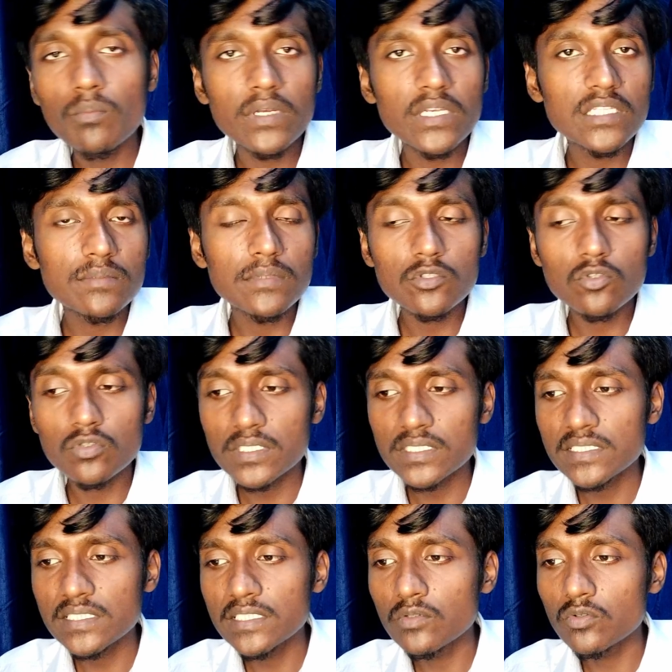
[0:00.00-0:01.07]
मैनेजमेंट
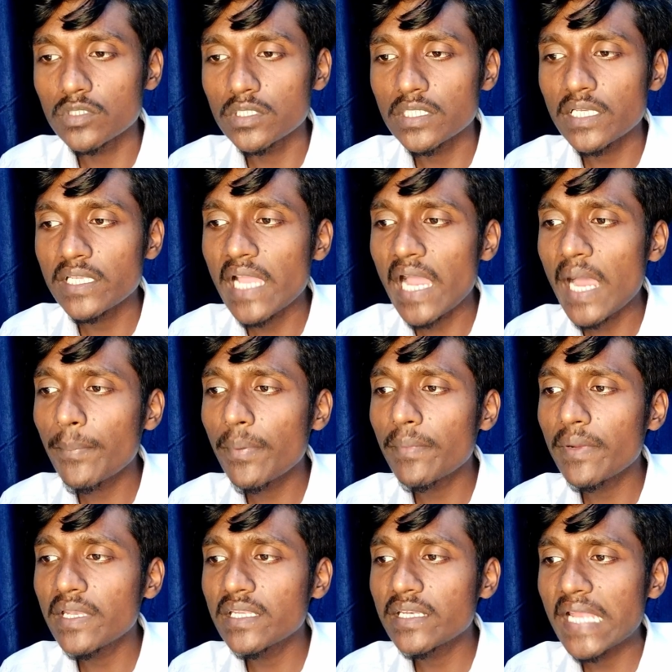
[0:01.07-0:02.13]
कोटा से ही होती है यहाँ
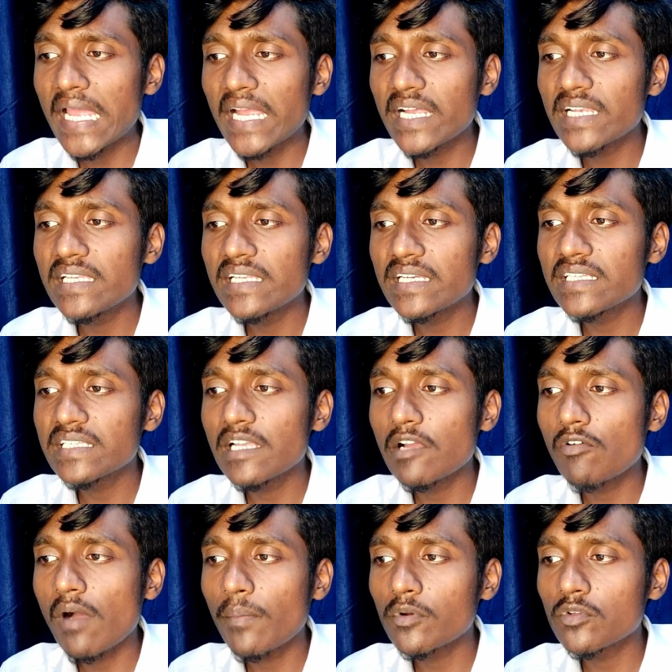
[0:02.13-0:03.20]
पर मैंने रैंक लिख
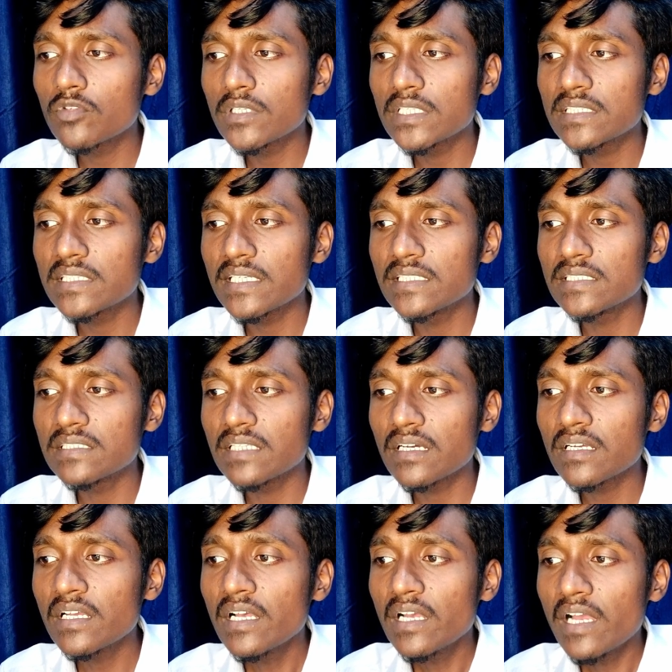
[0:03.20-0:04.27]
दिया हूँ आपको दो तेईस
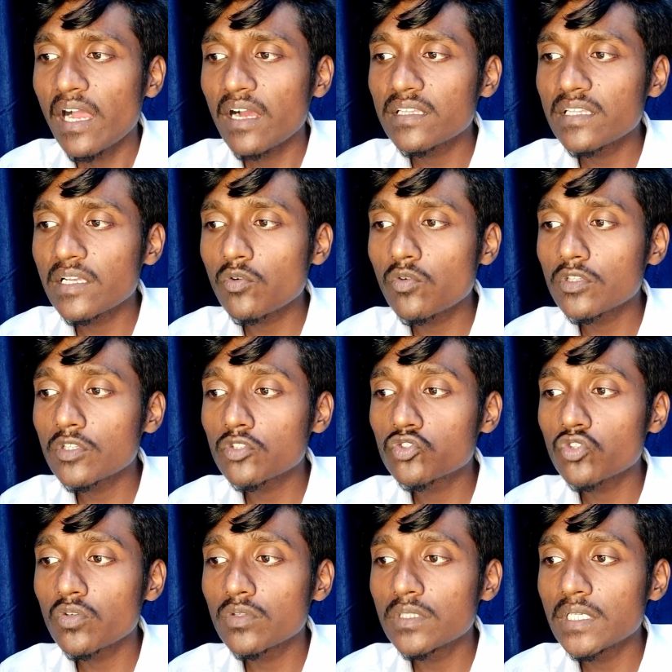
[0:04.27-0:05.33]
तक अगर देखोगे
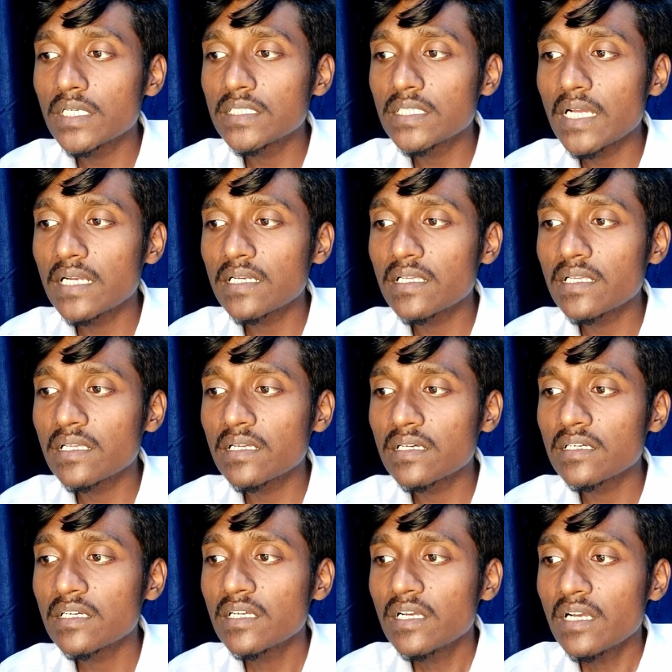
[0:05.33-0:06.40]
तो चौदह
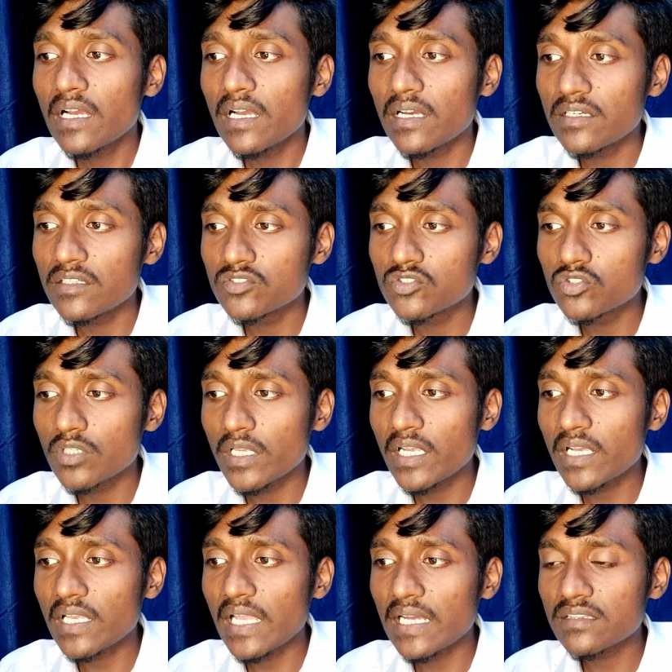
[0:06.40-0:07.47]
हज़ार जो
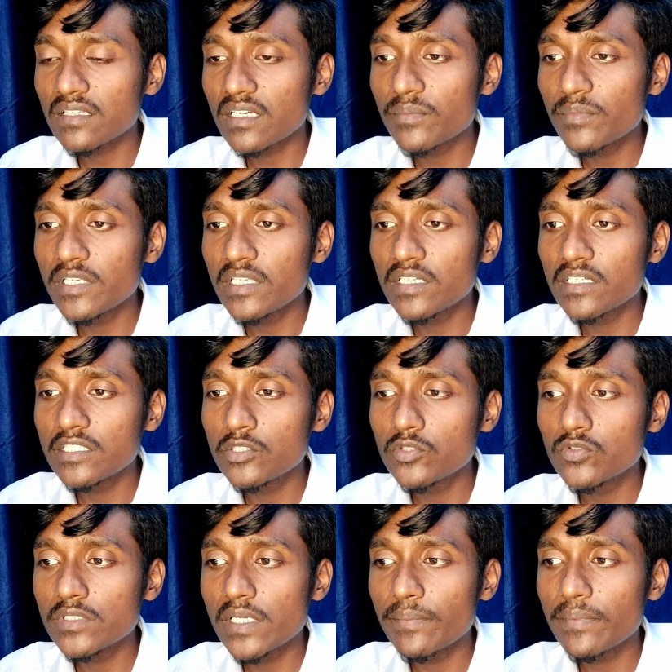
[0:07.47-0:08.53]
एक लाख तक भी गई
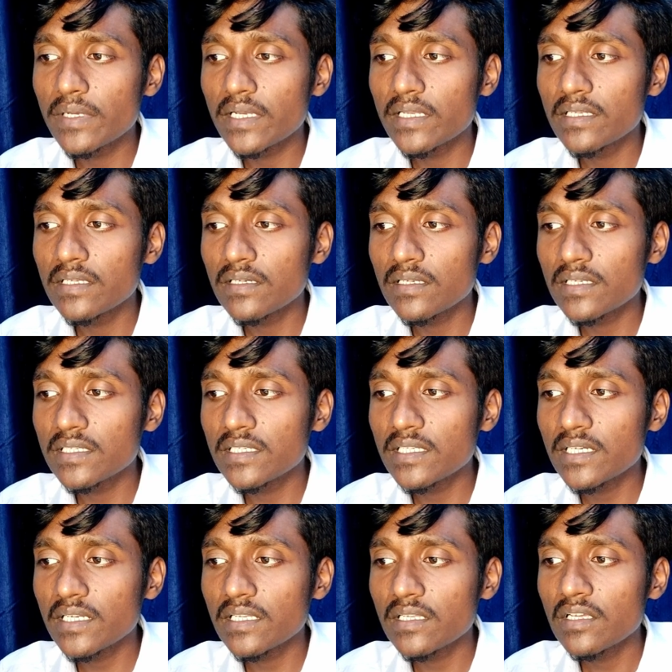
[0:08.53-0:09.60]
हुई है मैकेनिकल की
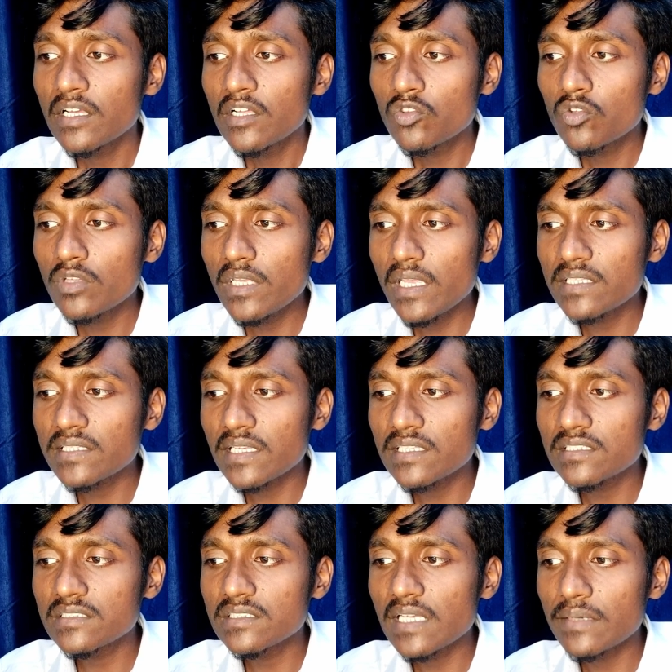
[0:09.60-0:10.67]
ठीक है ना तो ये
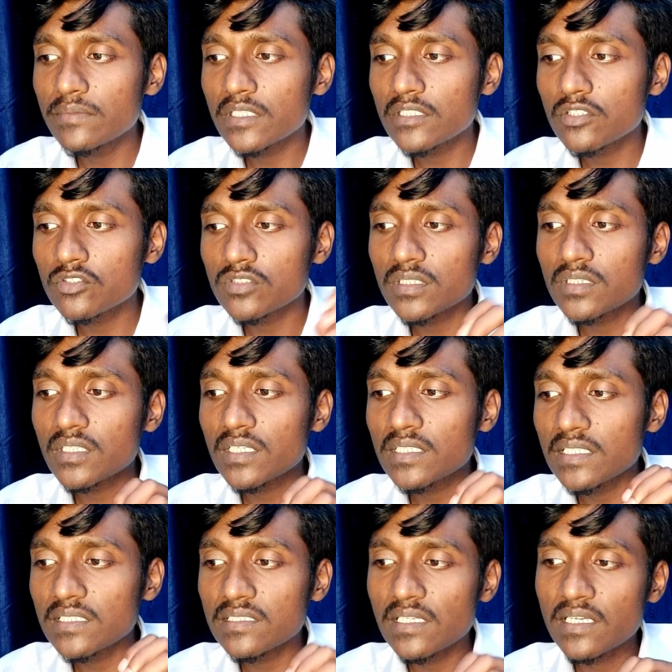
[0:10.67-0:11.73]
सब चीज़ें आप देखते हैं सत्तर
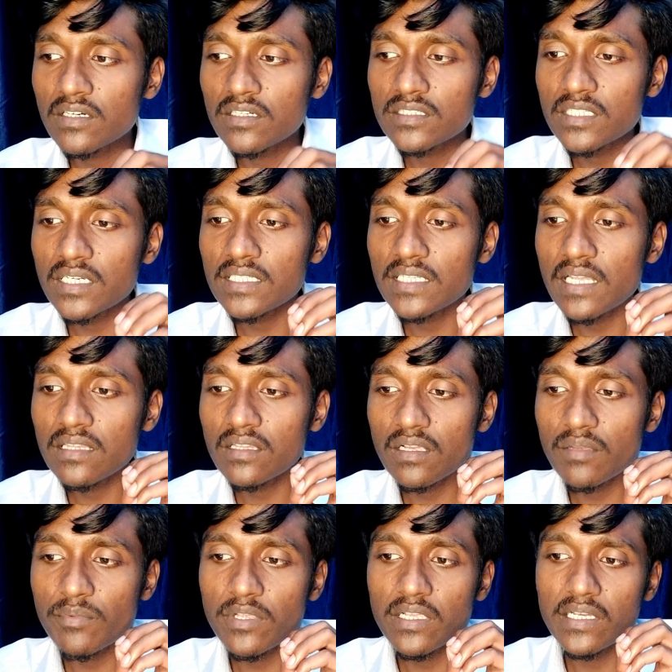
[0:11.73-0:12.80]
हज़ार से इकहत्तर हज़ार
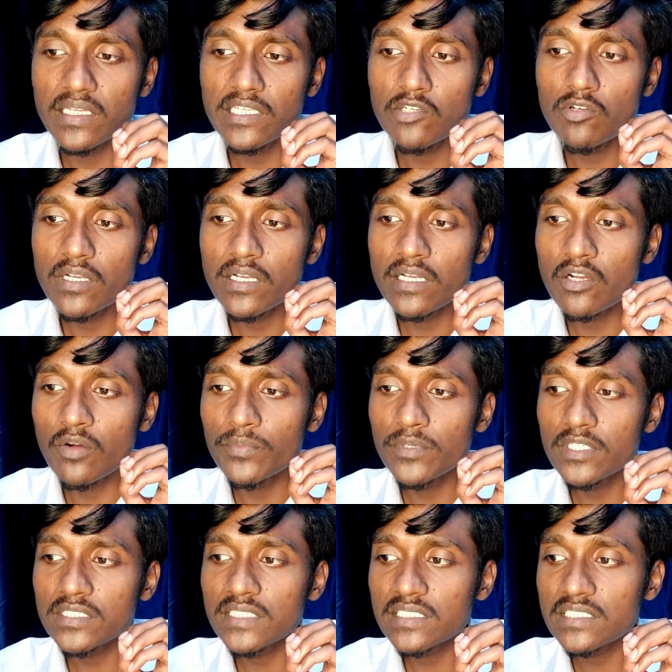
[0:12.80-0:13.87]
तक भी गई हुई है
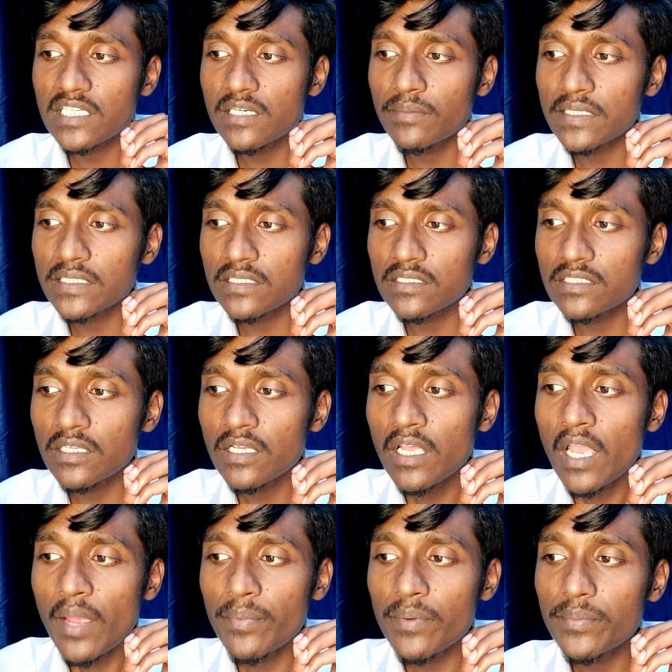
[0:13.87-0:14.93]
कंप्यूटर साइंस की बात करते हैं
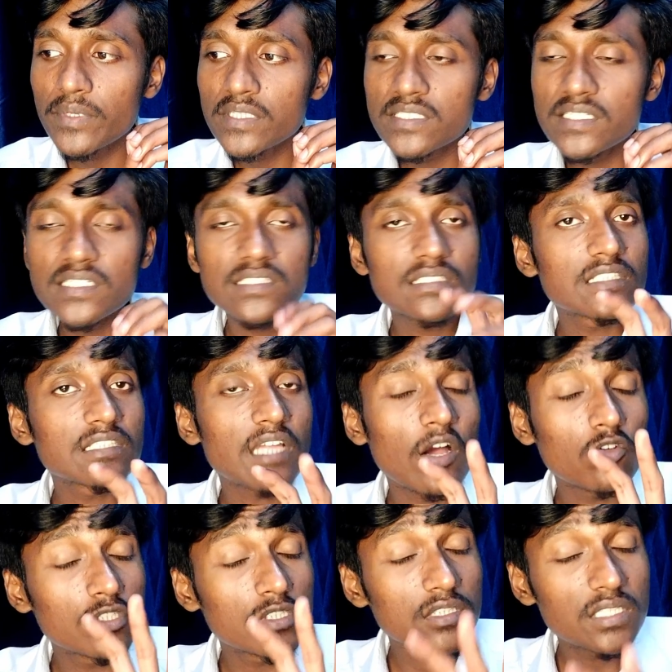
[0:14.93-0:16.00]
फिफ्टी सिक्स से
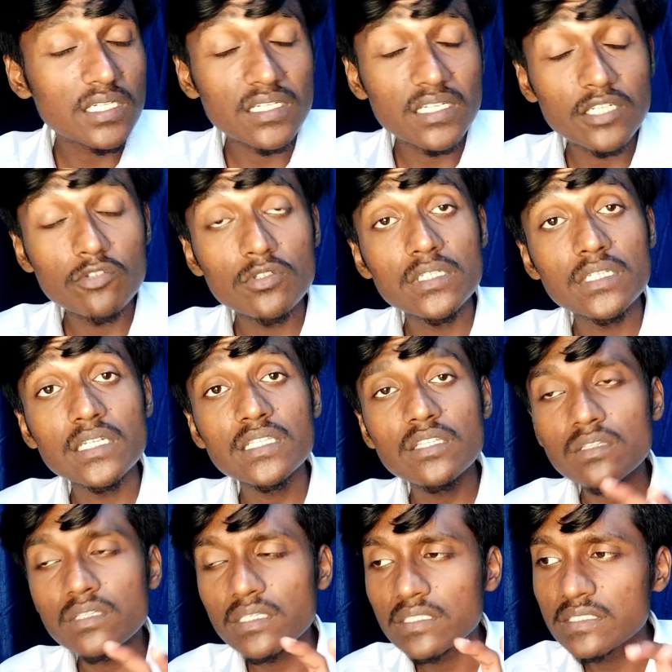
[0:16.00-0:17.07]
थाउजेंड तक गई हुई
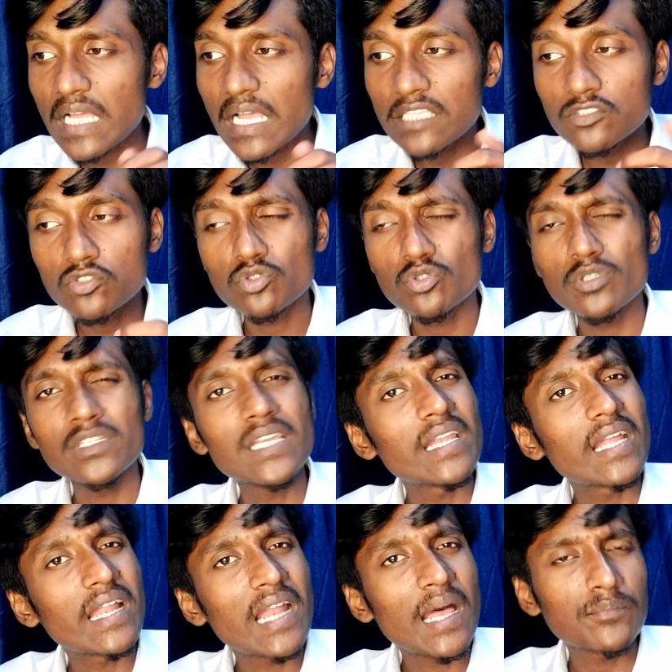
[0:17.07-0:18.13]
है तो जा सकते हो
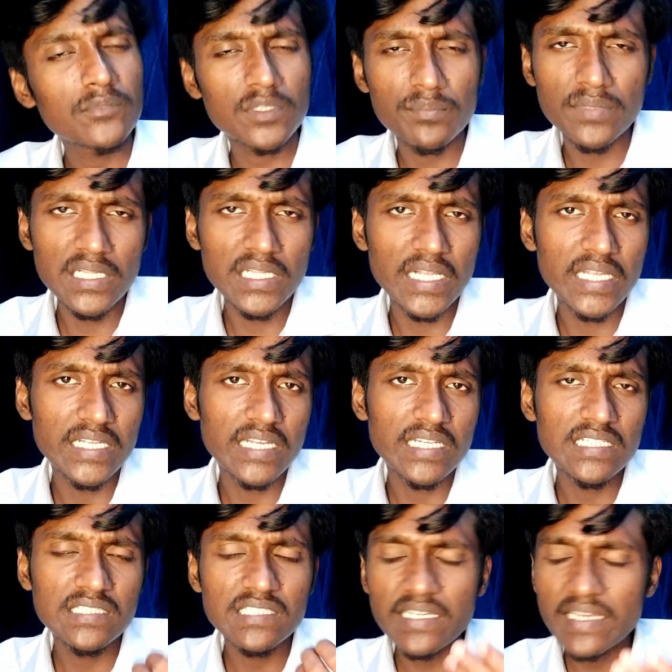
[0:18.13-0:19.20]
यार आराम से मिल जाएगी
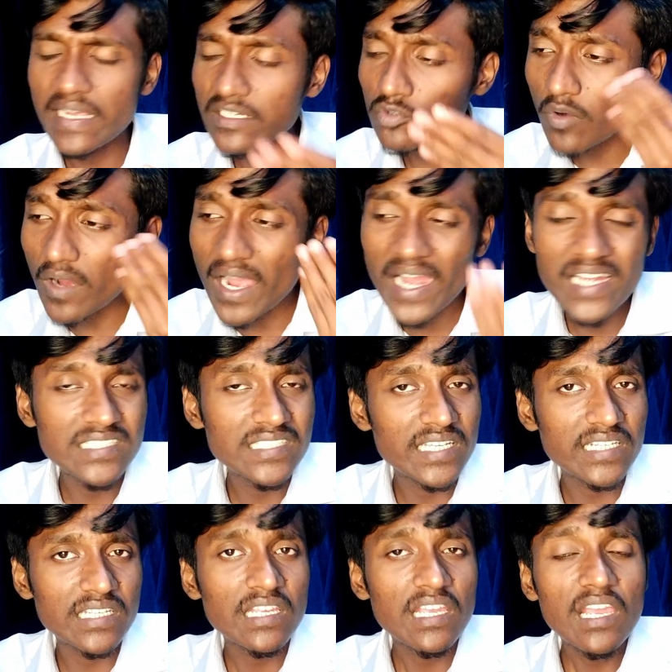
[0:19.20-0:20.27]
यार इतना रैंक तो आ ही
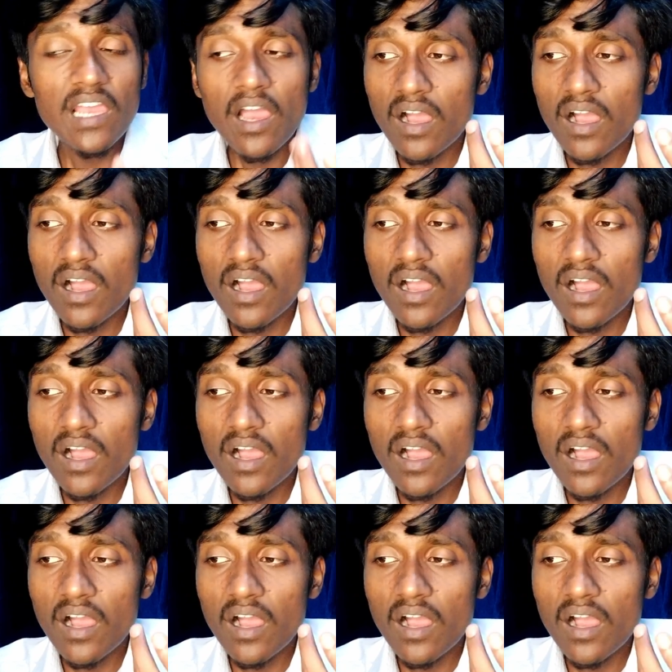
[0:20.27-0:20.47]
जाएगी